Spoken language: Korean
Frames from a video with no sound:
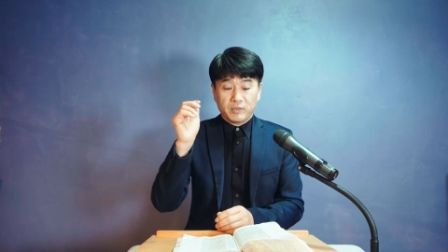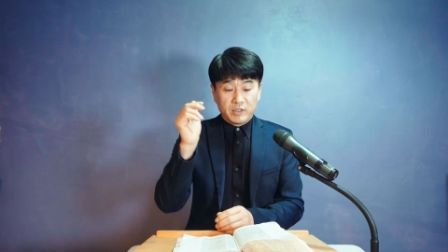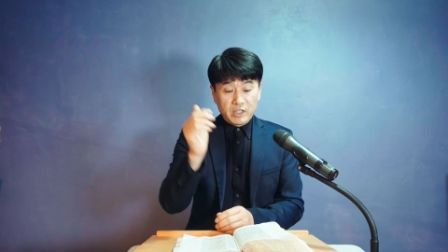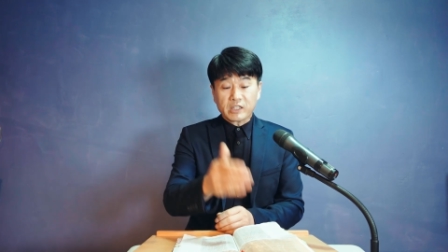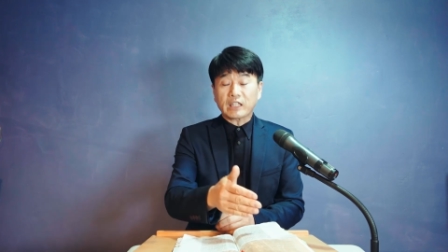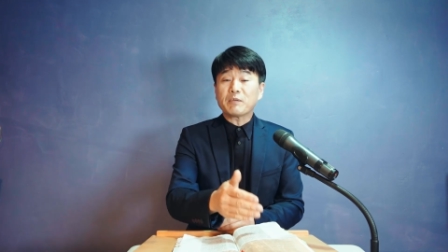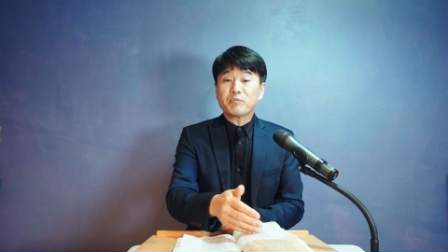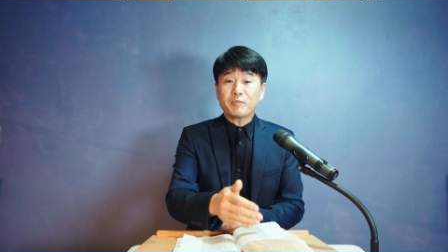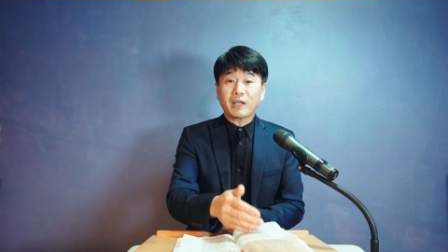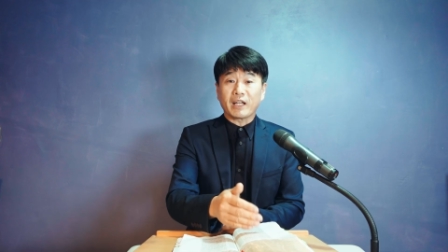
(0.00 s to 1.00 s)
이
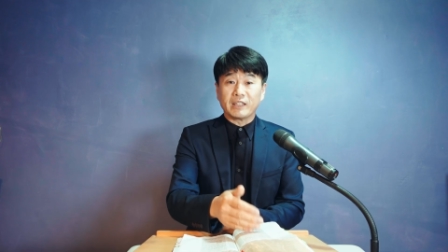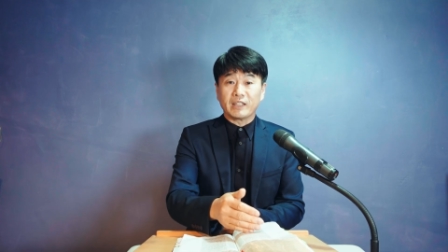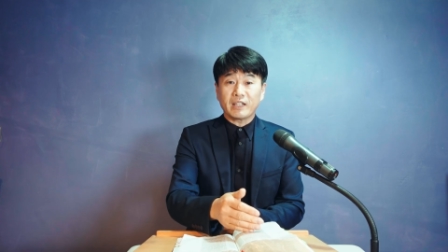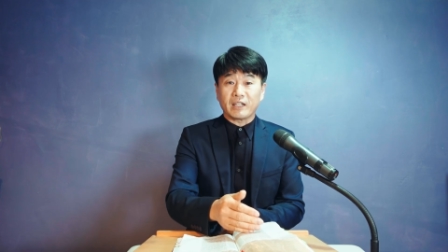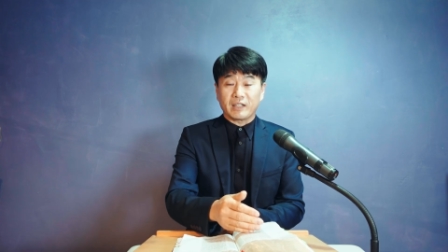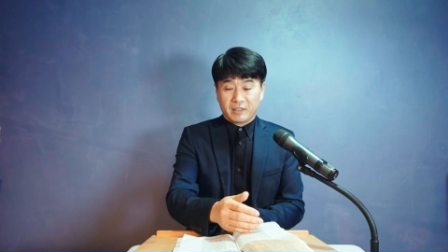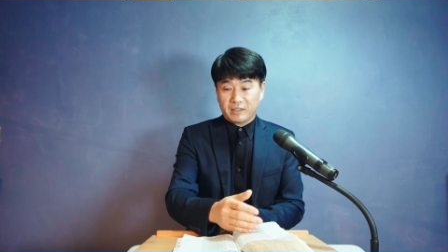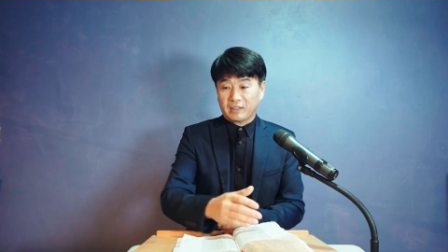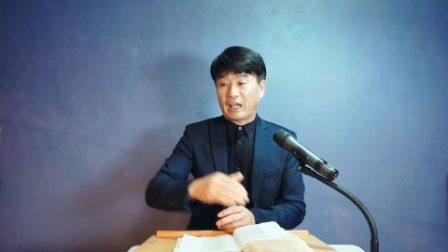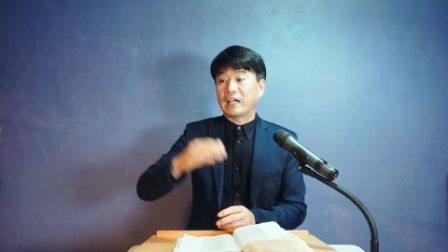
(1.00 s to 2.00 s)
사람뿐만 아니라
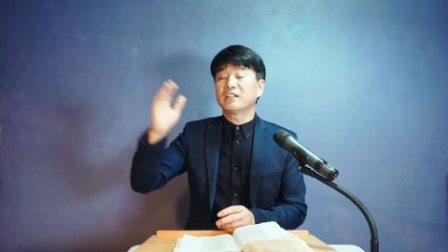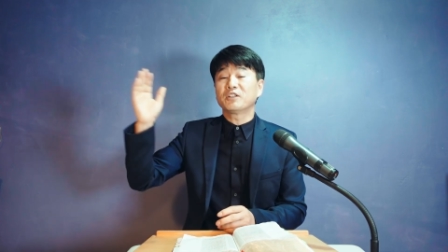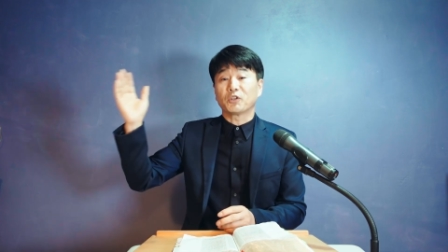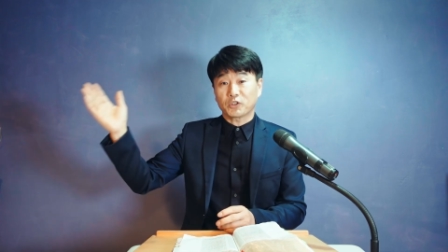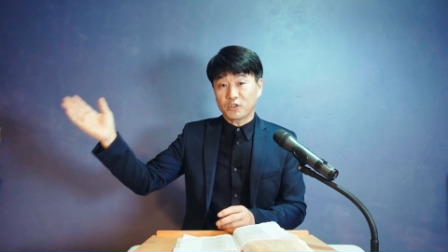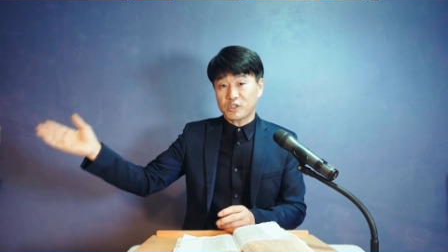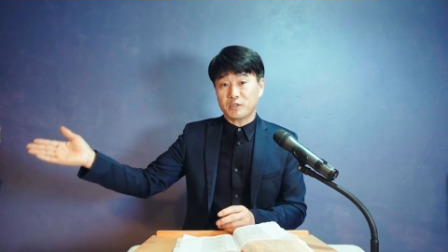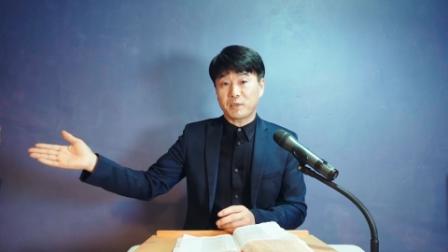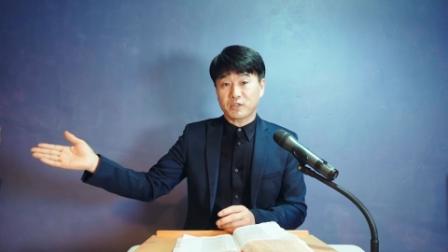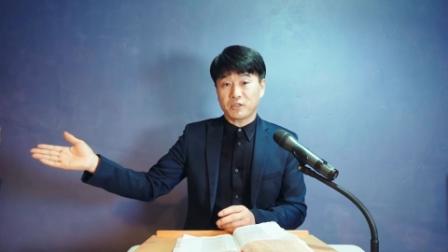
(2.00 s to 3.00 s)
다른 어떤
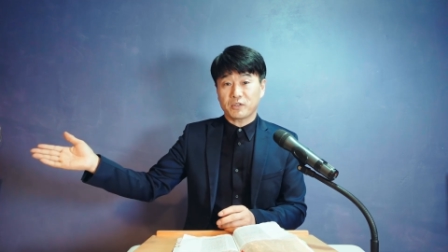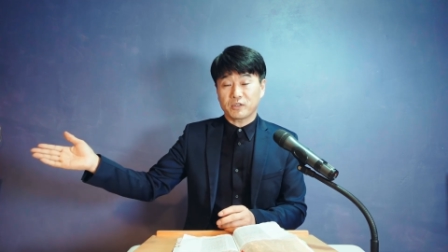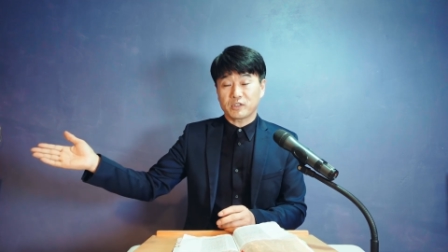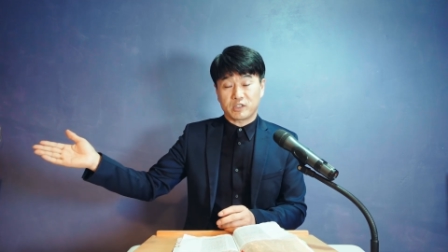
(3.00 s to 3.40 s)
집에서